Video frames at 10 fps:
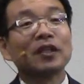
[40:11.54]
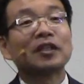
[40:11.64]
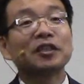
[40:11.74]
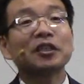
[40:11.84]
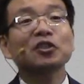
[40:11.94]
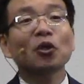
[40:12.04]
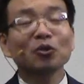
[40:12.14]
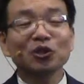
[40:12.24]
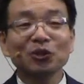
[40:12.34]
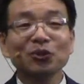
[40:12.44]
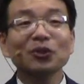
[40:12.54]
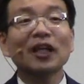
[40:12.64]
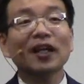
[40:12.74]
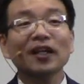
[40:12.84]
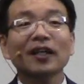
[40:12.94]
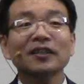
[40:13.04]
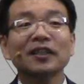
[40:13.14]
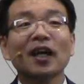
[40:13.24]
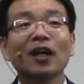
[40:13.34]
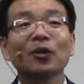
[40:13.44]
그들이 성적으로
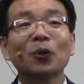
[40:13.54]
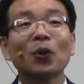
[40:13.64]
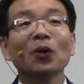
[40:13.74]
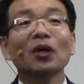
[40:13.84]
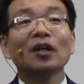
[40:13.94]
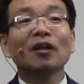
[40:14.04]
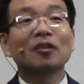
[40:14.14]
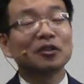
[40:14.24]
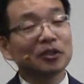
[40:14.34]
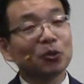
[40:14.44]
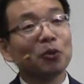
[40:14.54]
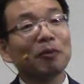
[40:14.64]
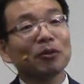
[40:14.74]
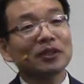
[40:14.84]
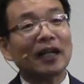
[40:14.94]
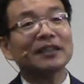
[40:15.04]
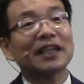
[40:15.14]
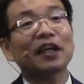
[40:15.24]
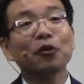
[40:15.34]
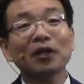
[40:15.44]
타락하지 않고 그것을 올바로 잘
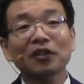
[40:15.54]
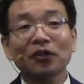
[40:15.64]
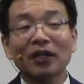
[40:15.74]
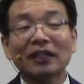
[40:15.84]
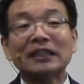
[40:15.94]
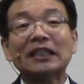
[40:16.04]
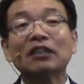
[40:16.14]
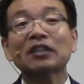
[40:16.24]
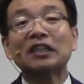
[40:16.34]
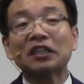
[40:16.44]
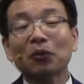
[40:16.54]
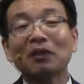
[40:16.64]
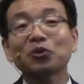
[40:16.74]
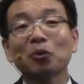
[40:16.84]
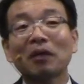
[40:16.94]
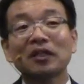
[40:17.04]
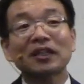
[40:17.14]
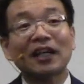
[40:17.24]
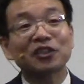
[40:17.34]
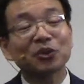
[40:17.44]
사용할 거라는 이런 기대와 소망을
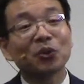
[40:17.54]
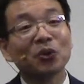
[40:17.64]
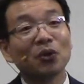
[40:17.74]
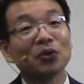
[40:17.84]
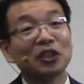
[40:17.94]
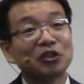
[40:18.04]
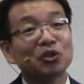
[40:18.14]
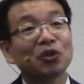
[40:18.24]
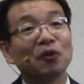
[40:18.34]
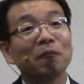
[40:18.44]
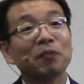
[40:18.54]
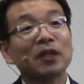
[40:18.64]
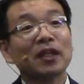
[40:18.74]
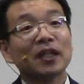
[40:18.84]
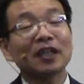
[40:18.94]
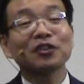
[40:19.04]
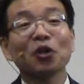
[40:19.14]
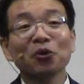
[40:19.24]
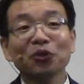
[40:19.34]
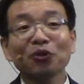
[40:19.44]
가지고 어, 있죠. 그러나
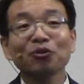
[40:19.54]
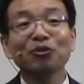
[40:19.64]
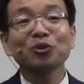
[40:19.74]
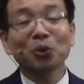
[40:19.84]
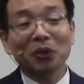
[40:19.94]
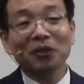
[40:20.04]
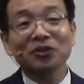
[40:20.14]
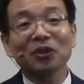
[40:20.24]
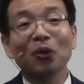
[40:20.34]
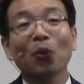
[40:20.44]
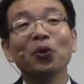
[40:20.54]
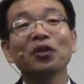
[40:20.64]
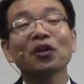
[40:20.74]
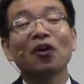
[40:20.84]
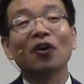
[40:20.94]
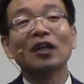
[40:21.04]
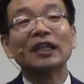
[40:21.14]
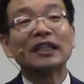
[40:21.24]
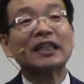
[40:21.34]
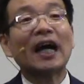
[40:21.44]
성교육을 통하여서 오히려
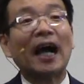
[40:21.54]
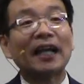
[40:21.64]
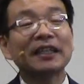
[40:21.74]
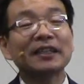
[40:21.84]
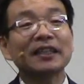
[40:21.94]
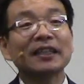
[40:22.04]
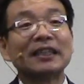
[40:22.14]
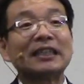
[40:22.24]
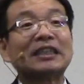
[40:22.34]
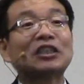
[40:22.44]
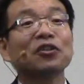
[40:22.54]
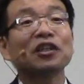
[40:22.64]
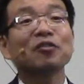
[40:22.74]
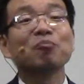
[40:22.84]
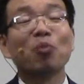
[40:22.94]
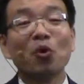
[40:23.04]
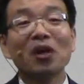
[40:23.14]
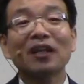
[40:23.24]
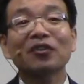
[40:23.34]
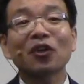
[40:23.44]
그 아이들이 그전에는
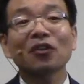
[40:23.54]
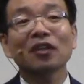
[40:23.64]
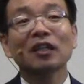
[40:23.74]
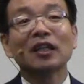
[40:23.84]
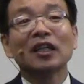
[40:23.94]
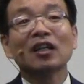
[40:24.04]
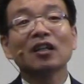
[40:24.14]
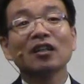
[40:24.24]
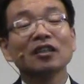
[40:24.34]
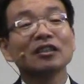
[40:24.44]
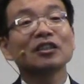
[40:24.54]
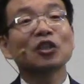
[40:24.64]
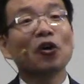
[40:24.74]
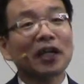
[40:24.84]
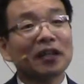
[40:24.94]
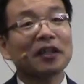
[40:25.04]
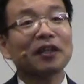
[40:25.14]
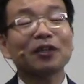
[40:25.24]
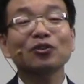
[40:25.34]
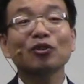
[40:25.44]
몰랐던 어, 성에
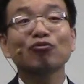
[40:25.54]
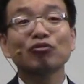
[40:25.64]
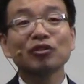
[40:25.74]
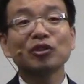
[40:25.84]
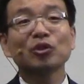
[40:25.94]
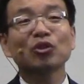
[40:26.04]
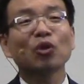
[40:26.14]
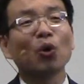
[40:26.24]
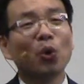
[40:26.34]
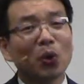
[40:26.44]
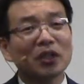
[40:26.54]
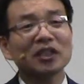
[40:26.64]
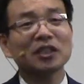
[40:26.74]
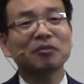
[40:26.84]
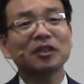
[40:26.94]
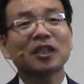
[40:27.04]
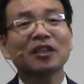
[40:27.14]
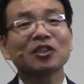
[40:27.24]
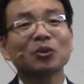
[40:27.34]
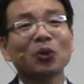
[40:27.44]
대하여서 눈을 뜨고 더 호기심을
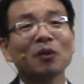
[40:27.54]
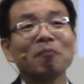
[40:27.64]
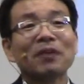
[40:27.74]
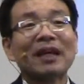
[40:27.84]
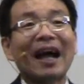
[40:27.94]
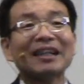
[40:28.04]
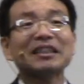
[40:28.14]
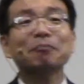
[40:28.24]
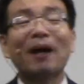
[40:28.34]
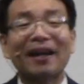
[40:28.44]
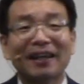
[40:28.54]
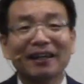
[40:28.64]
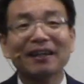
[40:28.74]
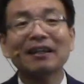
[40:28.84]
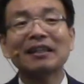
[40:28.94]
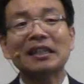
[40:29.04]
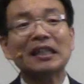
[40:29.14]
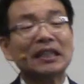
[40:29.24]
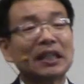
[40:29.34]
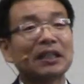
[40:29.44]
가지고 하지 말아야 할
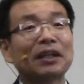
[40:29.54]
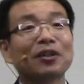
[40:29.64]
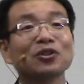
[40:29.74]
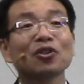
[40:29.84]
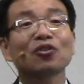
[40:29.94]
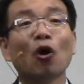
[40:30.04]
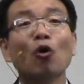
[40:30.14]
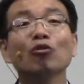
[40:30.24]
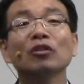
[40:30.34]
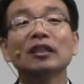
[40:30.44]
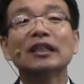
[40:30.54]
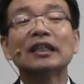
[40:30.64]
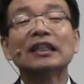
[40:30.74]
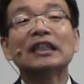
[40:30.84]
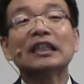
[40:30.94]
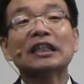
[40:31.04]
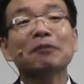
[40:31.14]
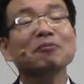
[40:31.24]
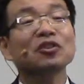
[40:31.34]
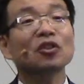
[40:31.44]
일들에 대하여서 더욱
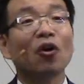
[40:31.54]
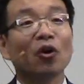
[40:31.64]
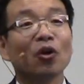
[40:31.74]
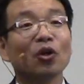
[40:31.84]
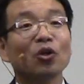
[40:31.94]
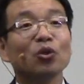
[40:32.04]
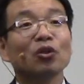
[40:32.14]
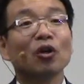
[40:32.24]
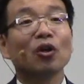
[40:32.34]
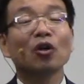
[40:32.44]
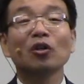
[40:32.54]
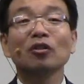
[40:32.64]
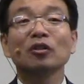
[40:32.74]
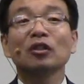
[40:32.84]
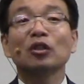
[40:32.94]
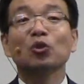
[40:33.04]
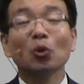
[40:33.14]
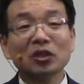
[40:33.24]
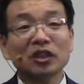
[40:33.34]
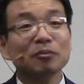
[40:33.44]
힘써 어,
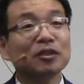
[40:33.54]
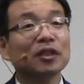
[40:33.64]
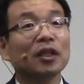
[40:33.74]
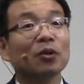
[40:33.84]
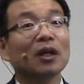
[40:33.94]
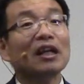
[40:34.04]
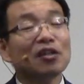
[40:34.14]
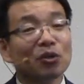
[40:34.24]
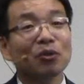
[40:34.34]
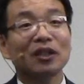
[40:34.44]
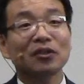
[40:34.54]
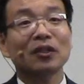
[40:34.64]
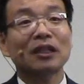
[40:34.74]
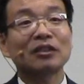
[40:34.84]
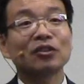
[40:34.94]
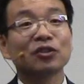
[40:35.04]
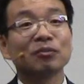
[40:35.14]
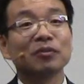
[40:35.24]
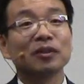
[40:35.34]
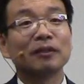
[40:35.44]
욕심을 내고 하려고 하더라는
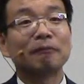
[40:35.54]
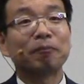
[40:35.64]
것입니다.